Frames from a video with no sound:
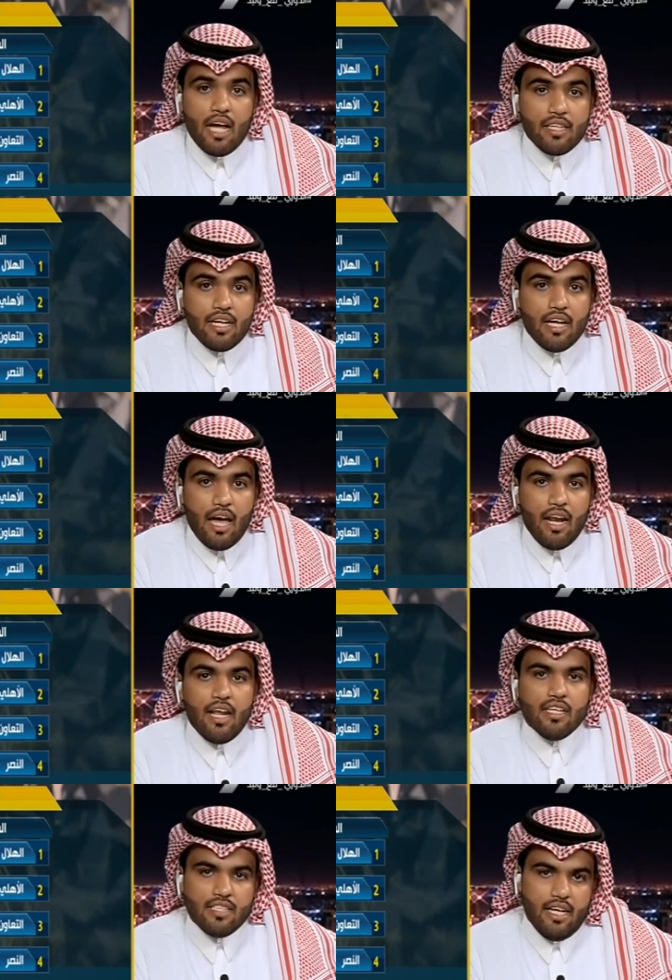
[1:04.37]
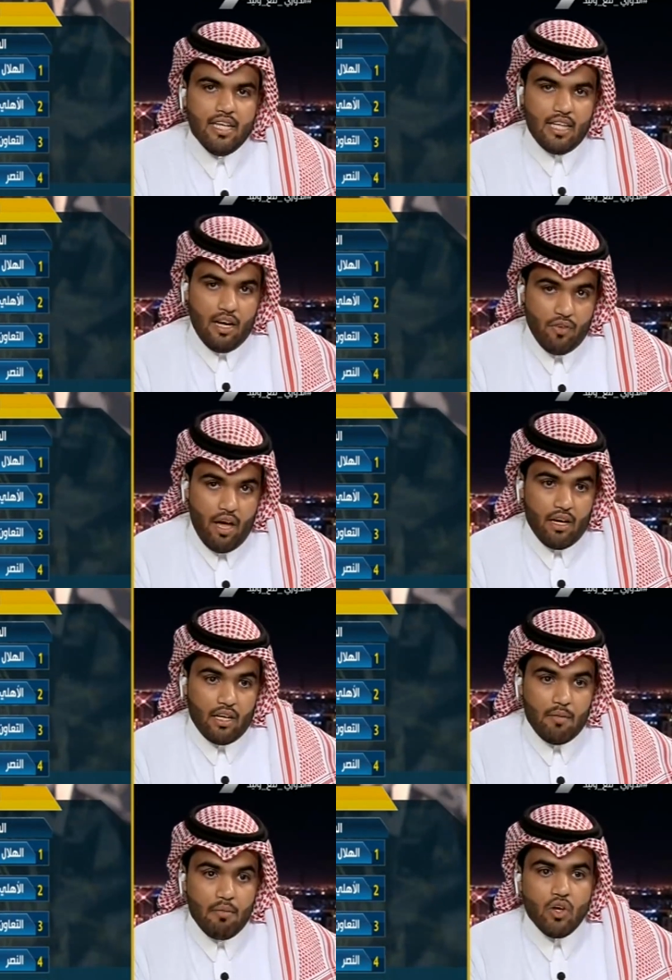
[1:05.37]
لدى الهلال هي اللي صنعت له الفارق
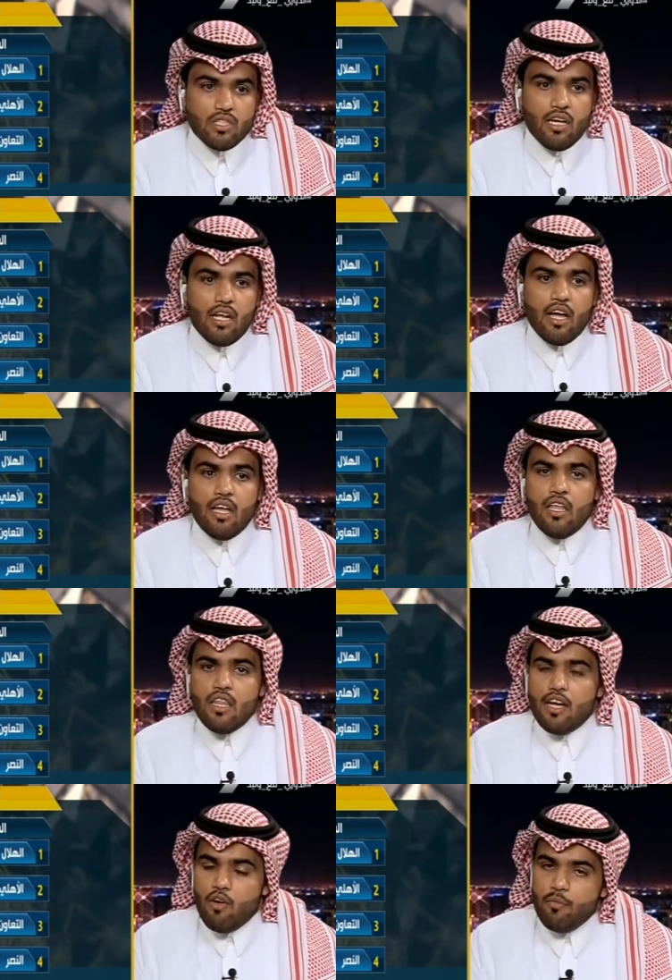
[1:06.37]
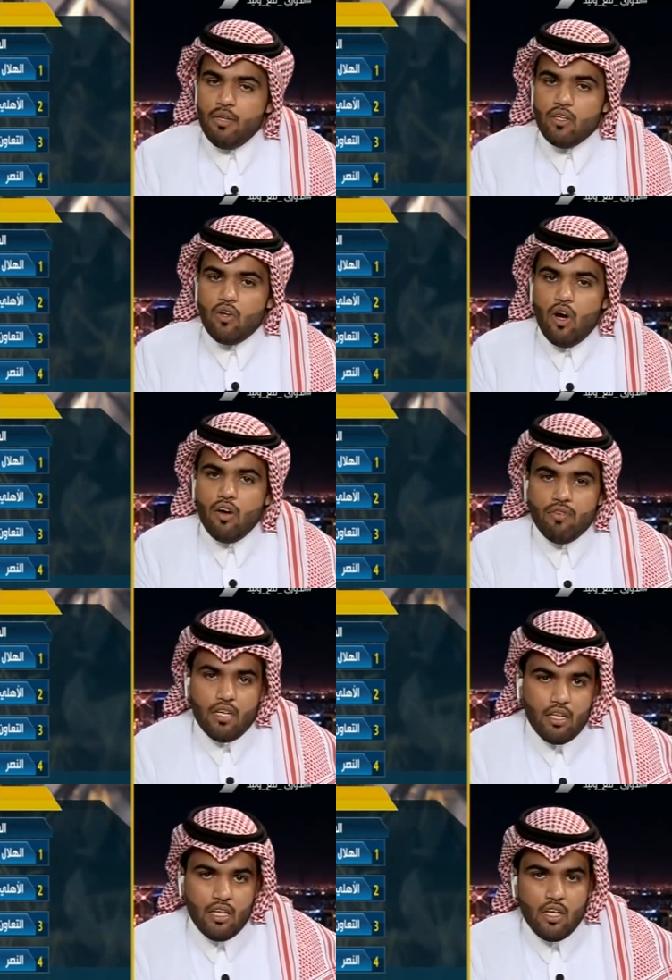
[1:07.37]
لما يوصل إلى 42 جول
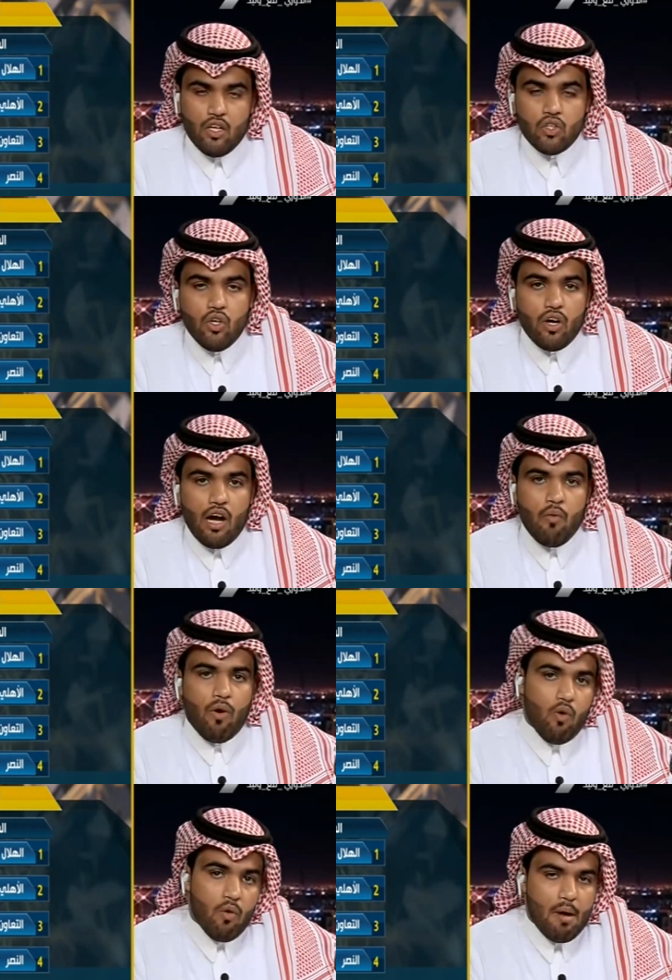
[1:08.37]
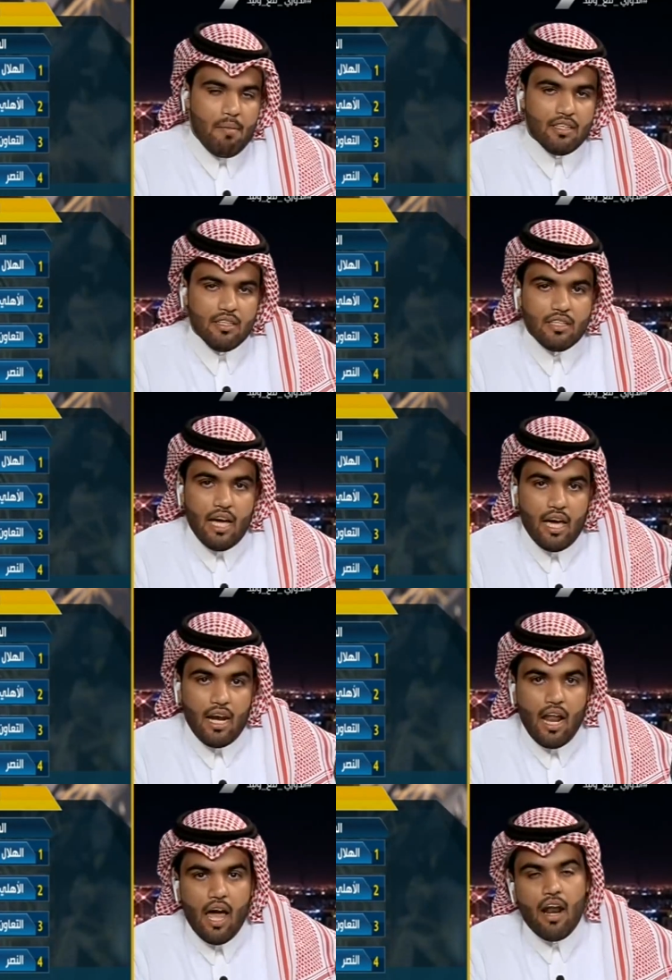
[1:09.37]
في الدور الأول وهو ما بعد انتهى إلى
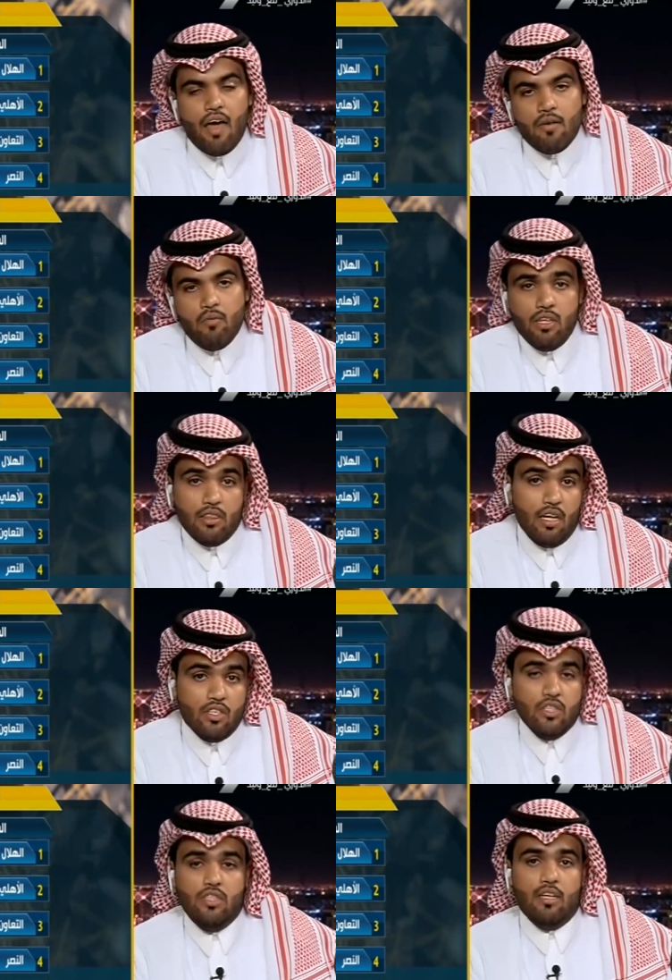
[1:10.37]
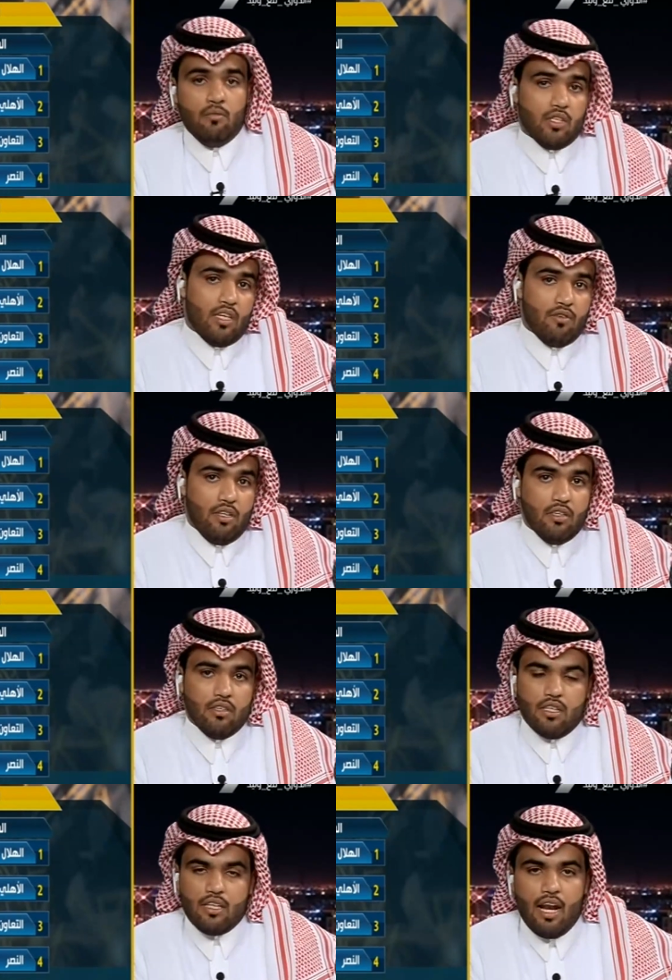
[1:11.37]
الآن هذا معدل جدا مرتفع
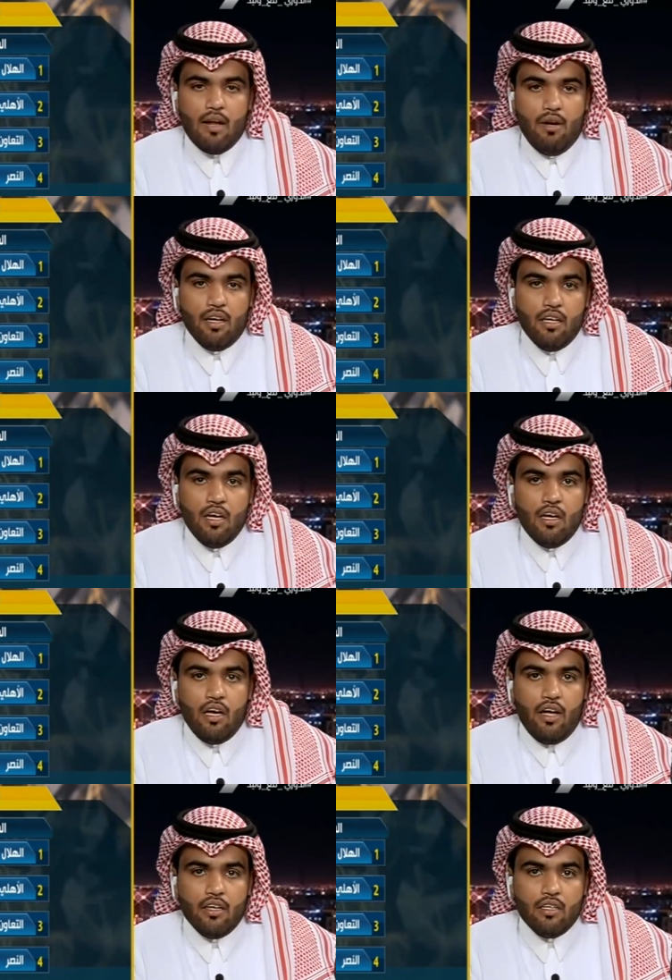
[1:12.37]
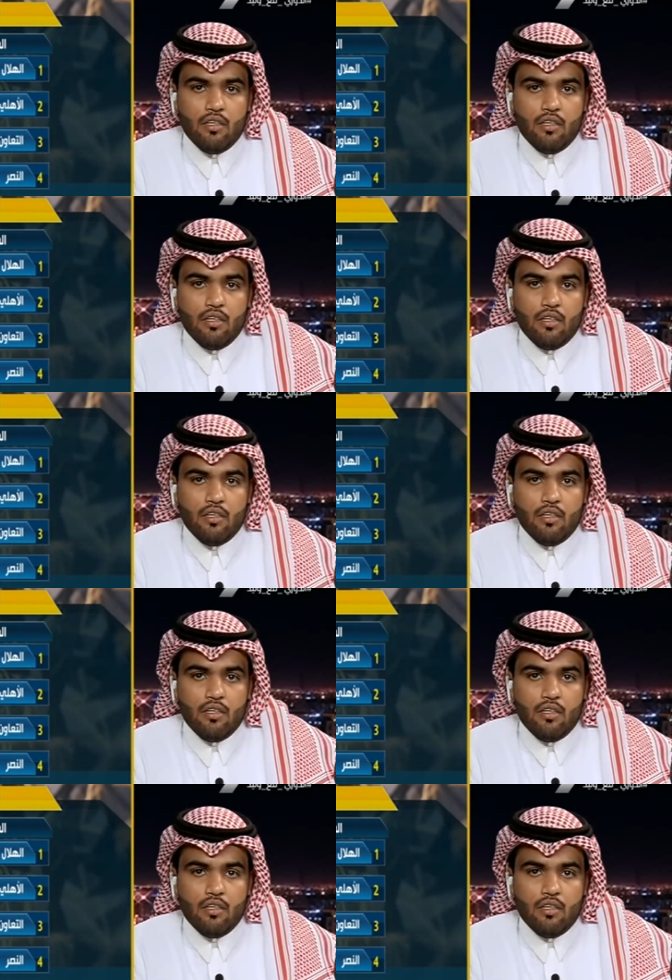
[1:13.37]
تتكلم عن يعني